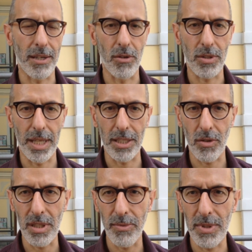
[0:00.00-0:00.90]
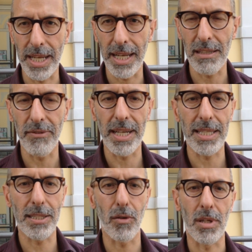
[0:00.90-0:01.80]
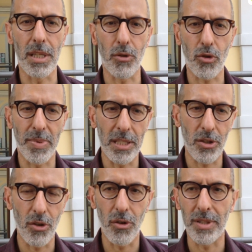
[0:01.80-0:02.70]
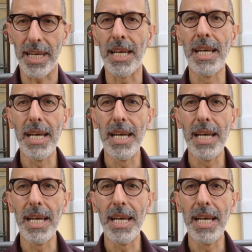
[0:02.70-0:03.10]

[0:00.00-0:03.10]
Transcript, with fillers: con lo stesso tipo di gratificazione, di sospensione